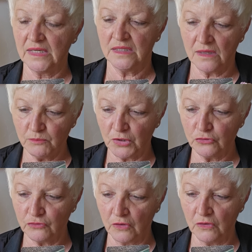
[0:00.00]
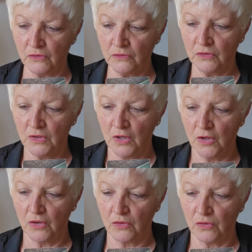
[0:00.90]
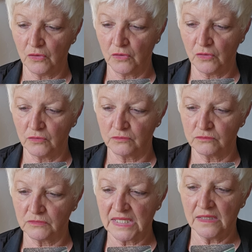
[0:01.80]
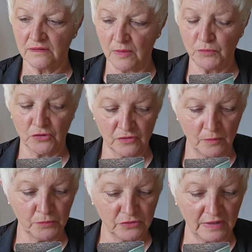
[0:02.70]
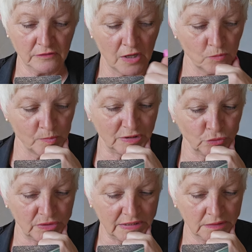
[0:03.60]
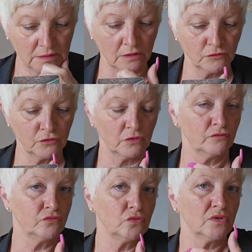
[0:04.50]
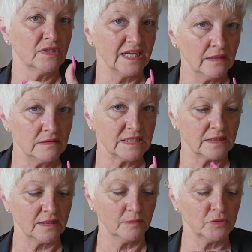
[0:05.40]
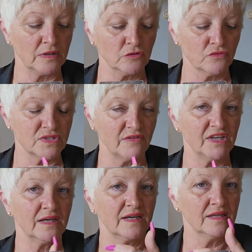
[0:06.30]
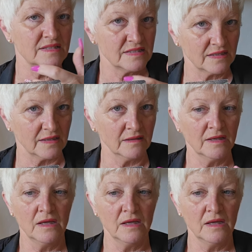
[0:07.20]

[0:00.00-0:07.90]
est important euh, il est important peut-être à un moment donné, quand vous retirez, peut-être que vous avez retiré